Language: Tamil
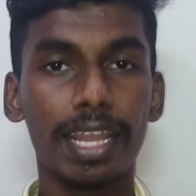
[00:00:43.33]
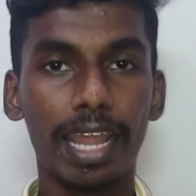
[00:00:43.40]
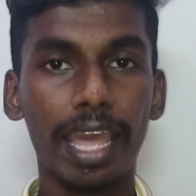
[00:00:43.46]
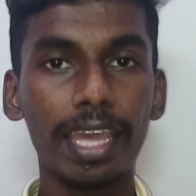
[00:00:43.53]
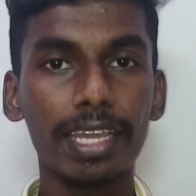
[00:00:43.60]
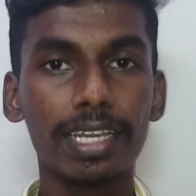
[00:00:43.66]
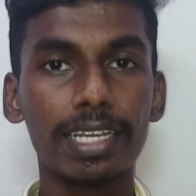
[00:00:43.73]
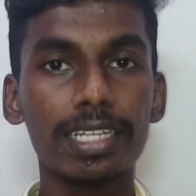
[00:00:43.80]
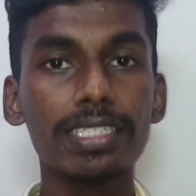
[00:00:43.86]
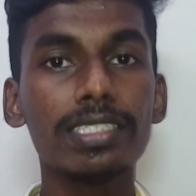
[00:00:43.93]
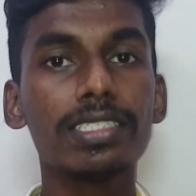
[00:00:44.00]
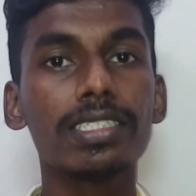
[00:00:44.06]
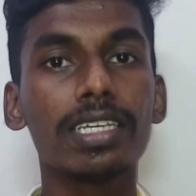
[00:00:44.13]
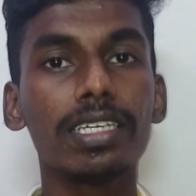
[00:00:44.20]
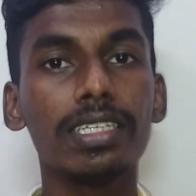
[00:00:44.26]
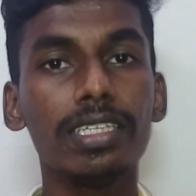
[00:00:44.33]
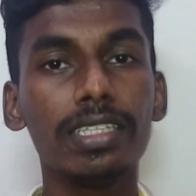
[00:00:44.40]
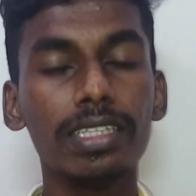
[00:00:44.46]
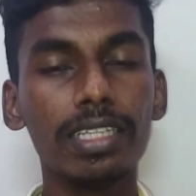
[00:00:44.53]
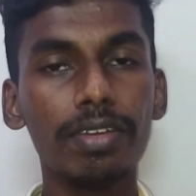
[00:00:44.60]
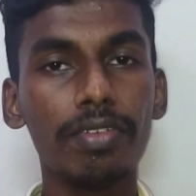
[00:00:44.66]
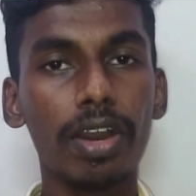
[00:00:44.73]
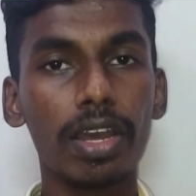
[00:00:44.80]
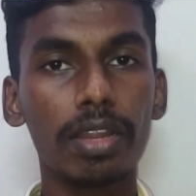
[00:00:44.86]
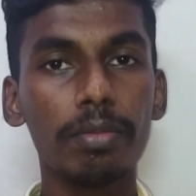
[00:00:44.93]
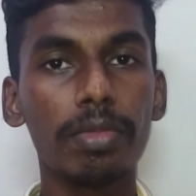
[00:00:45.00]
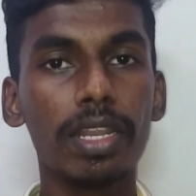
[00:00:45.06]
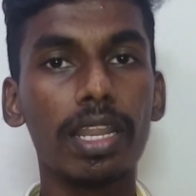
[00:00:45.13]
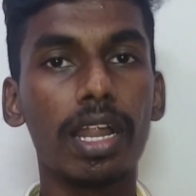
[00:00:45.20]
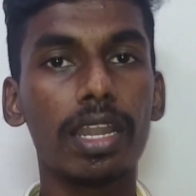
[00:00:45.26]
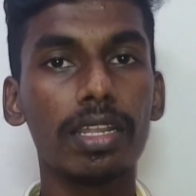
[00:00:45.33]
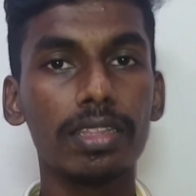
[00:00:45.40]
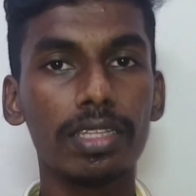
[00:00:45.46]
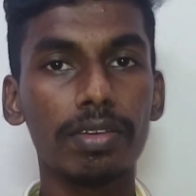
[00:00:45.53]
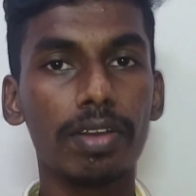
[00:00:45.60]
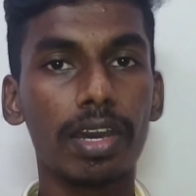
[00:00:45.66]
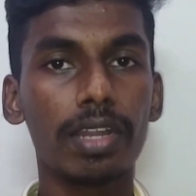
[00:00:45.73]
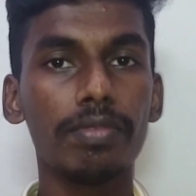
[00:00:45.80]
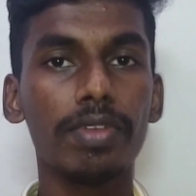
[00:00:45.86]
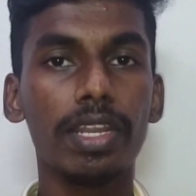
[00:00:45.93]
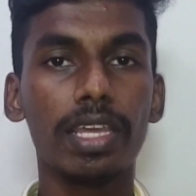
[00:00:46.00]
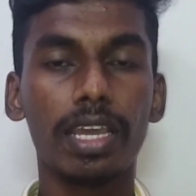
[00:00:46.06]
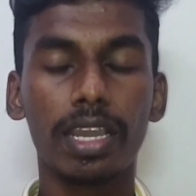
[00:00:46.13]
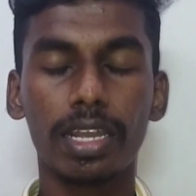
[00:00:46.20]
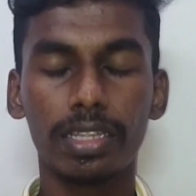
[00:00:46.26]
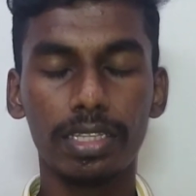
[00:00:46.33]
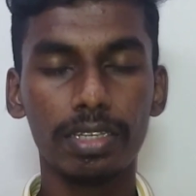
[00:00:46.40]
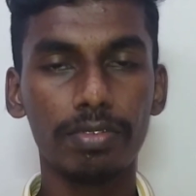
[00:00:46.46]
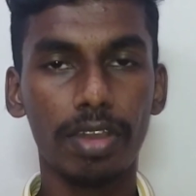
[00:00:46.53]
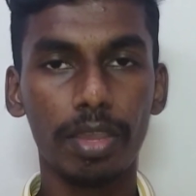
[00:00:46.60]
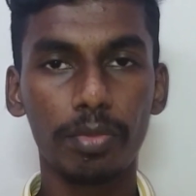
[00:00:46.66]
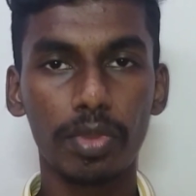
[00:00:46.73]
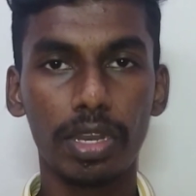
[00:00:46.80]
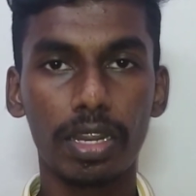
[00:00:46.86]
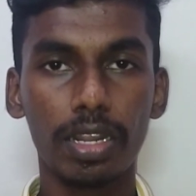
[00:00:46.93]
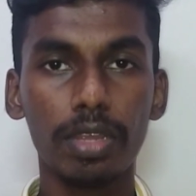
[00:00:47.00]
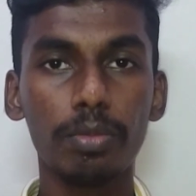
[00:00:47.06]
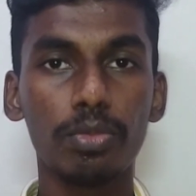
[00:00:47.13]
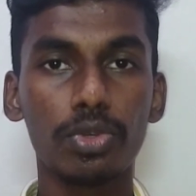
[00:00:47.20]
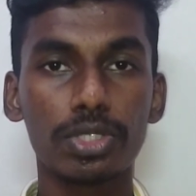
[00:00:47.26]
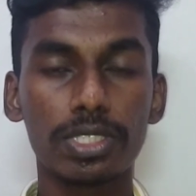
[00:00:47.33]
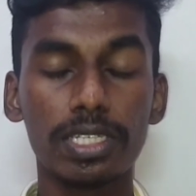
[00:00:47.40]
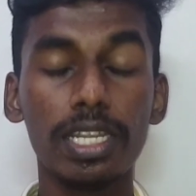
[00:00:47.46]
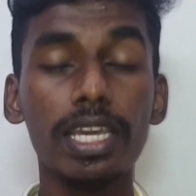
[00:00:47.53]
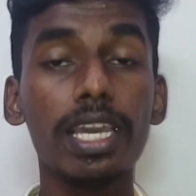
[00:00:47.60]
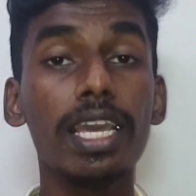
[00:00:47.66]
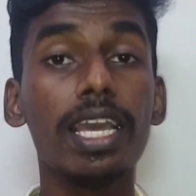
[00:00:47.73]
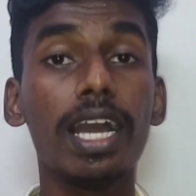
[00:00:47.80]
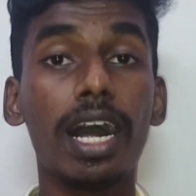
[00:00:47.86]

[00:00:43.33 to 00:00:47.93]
ரேங்க் லிஸ்ட் இந்த வாரம் இல்லை அடுத்த வாரம் வெளியாகிறதுக்கு வாய்ப்புகள் இருக்குது மோஸ்ட்லி